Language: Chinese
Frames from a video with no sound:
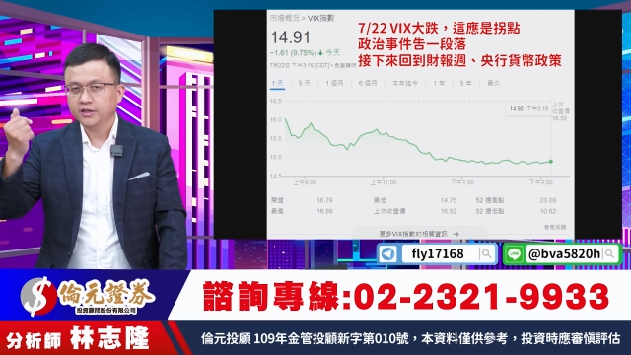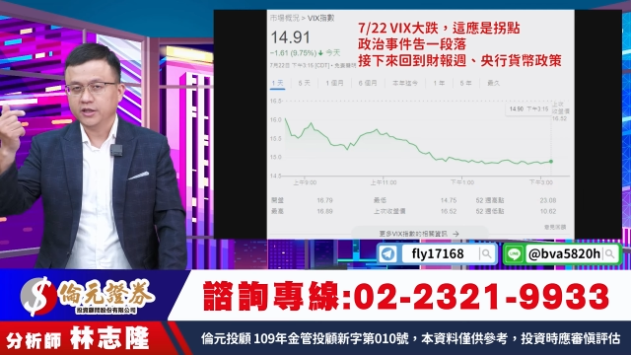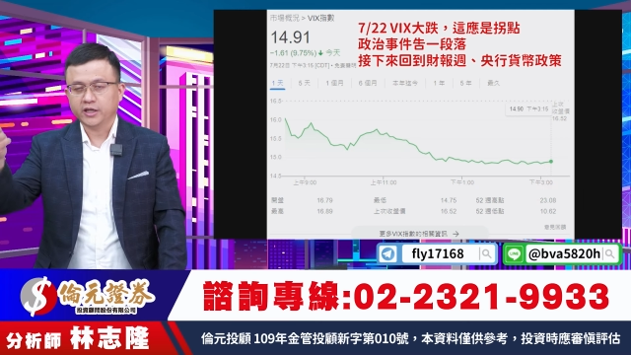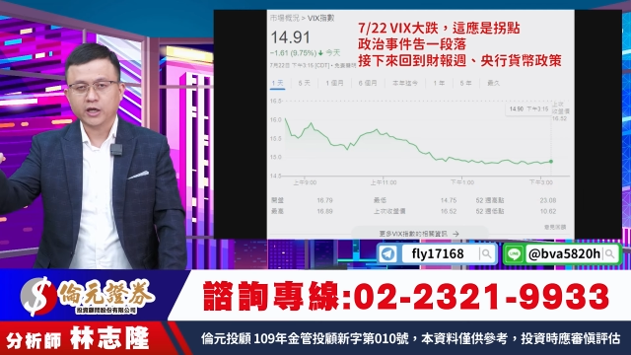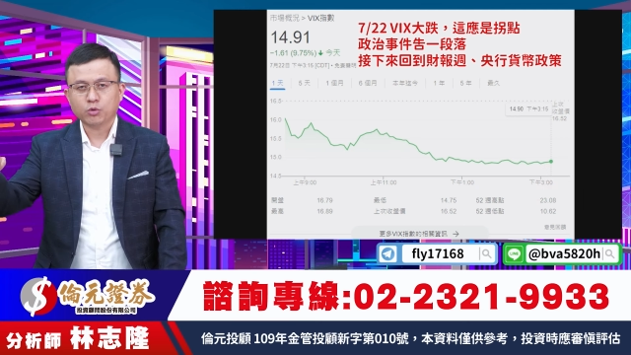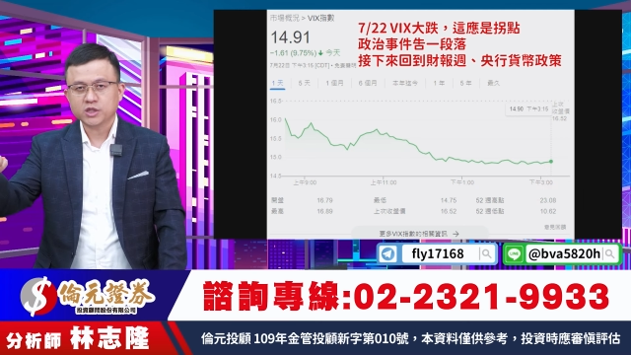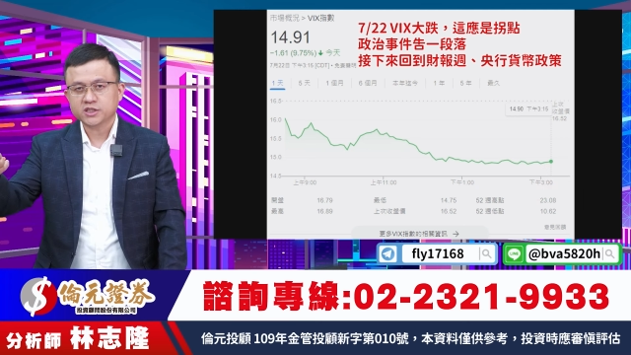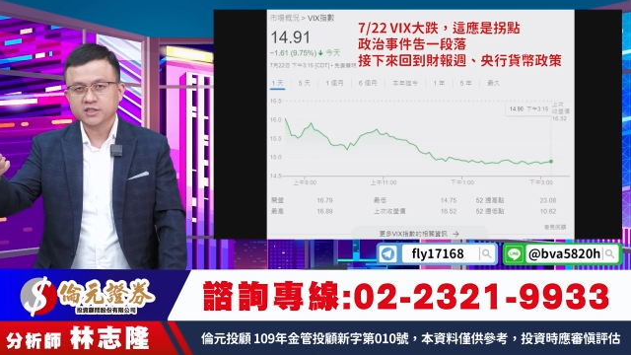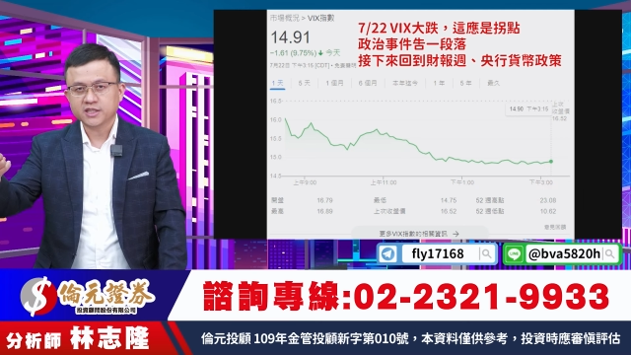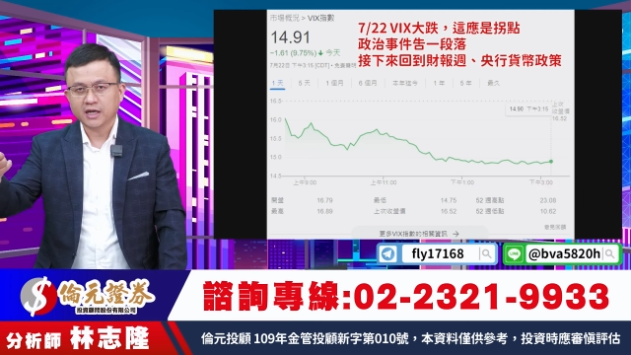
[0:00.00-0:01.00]
你可以关
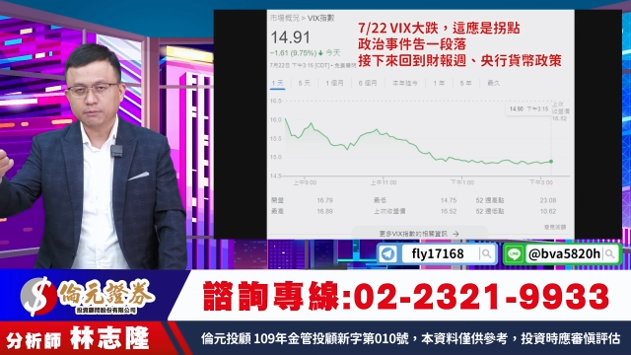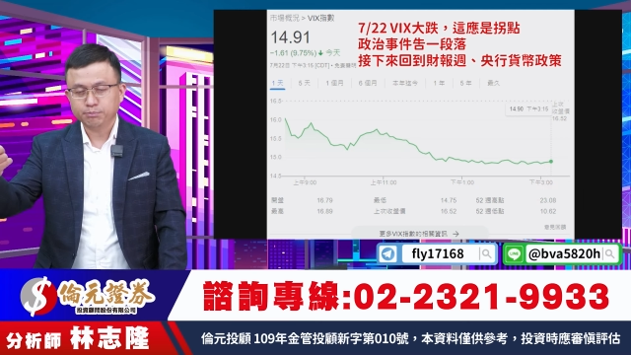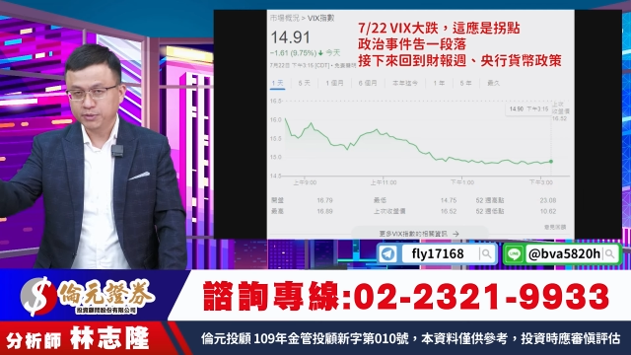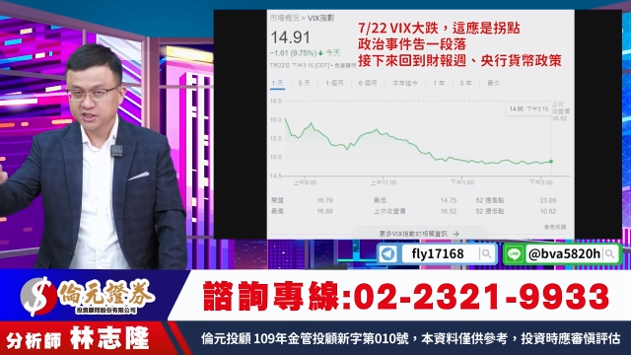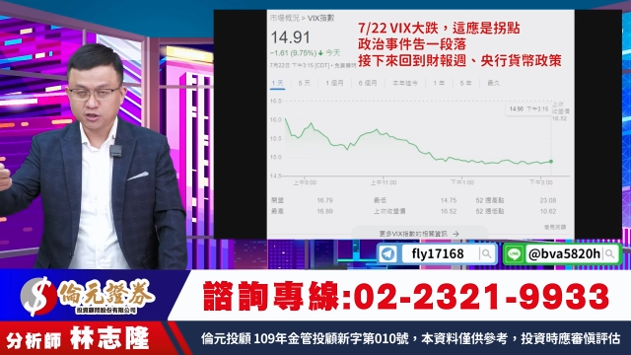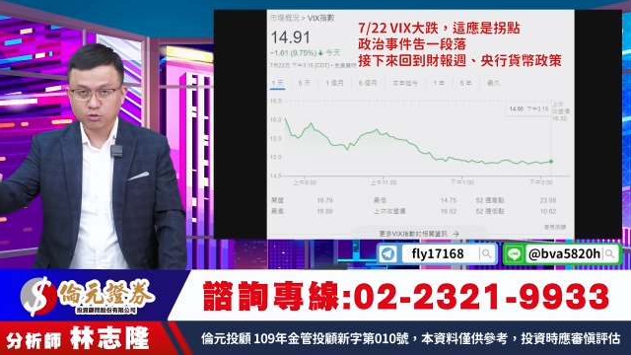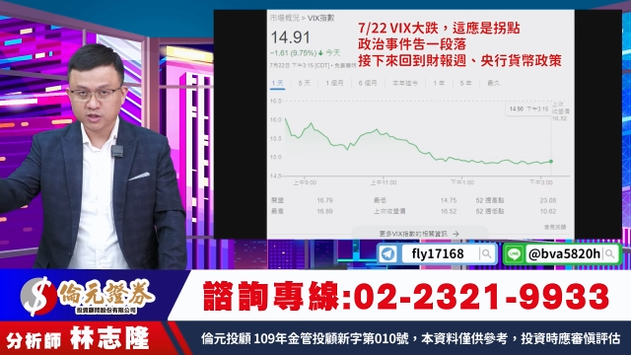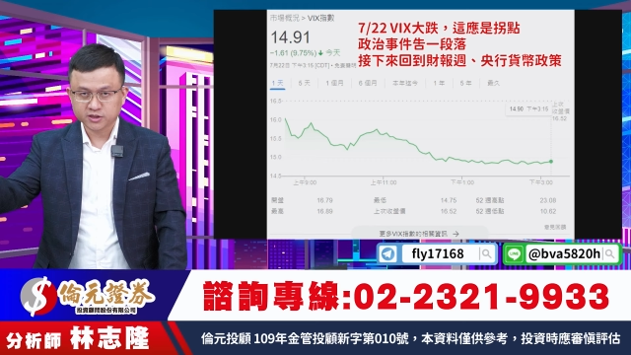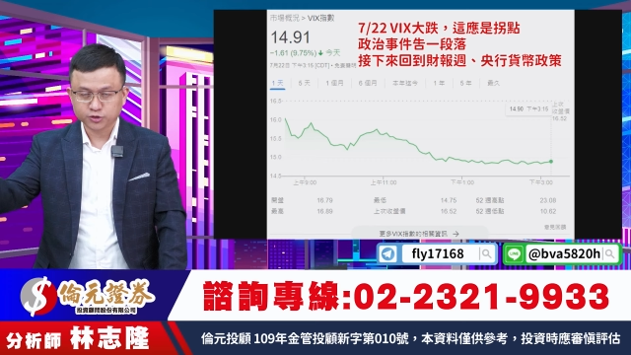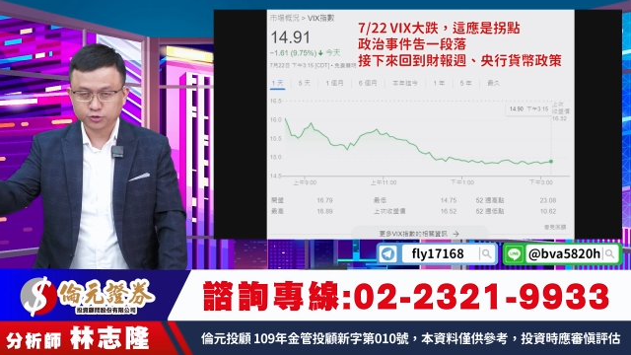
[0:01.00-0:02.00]
心一下密斯恐
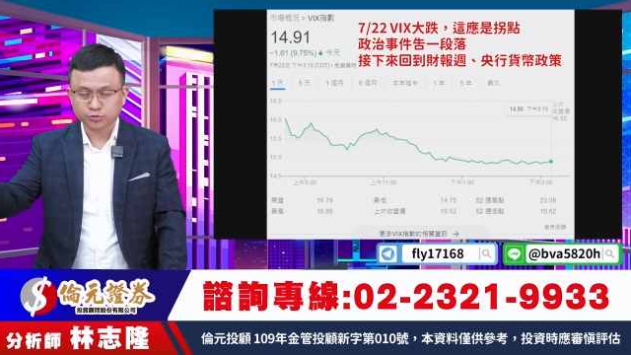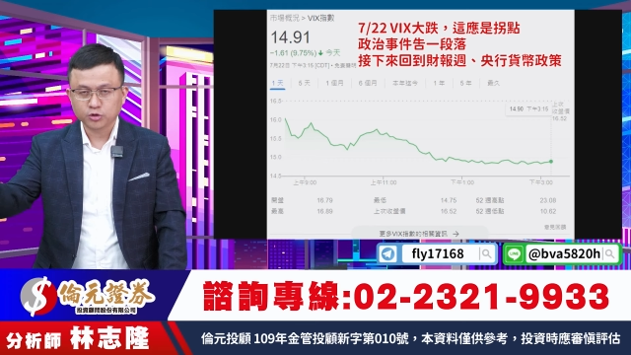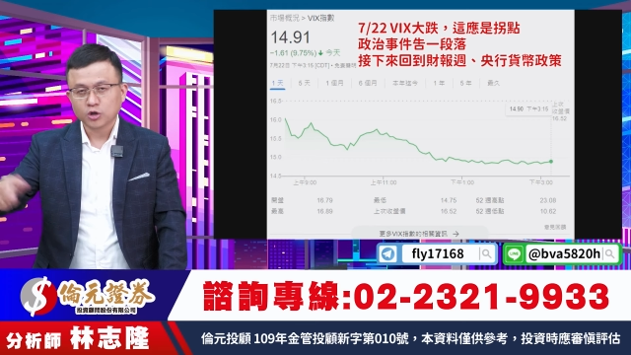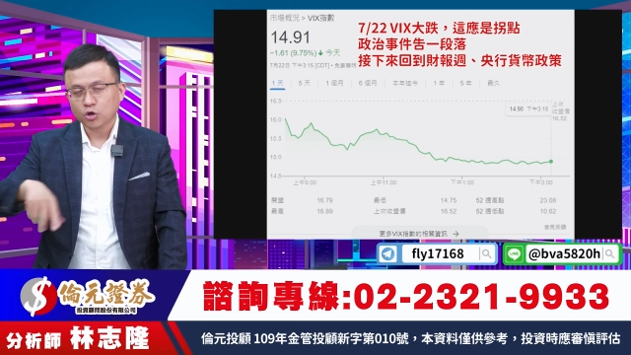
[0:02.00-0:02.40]
慌指数，